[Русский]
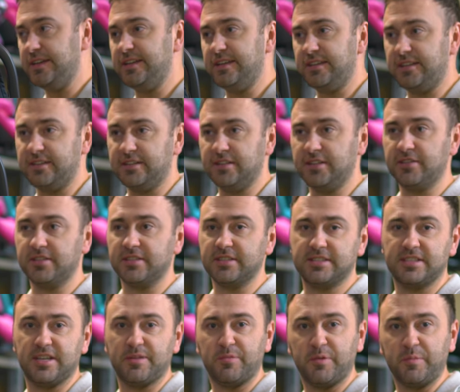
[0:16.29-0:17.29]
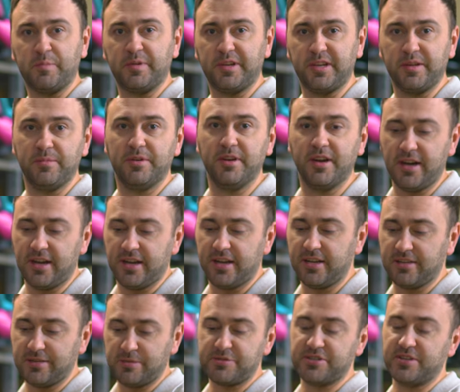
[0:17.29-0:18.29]
Это, наверное, самая
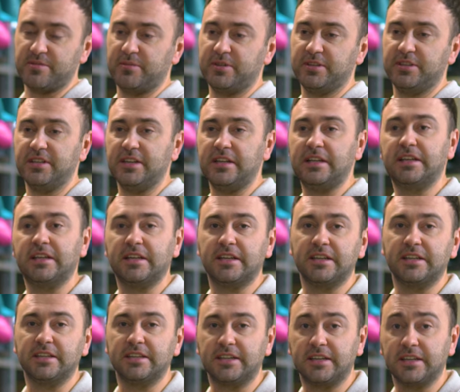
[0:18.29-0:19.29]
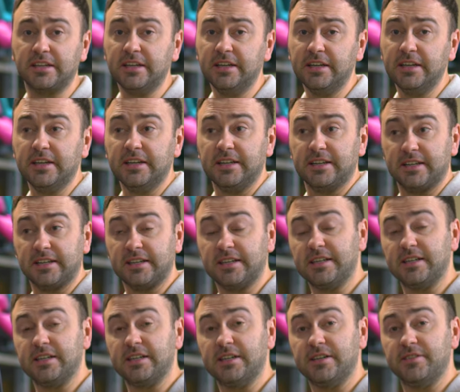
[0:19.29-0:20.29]
премиальная вообще модель на рынке
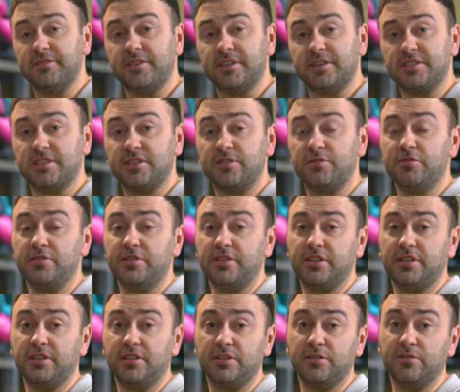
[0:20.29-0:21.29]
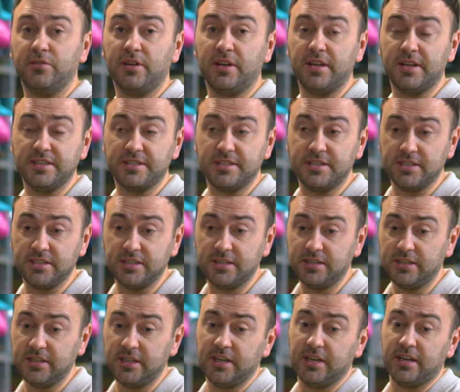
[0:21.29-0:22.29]
э, в категории
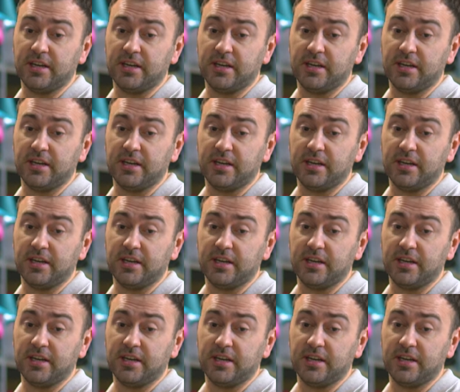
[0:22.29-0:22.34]
0.1,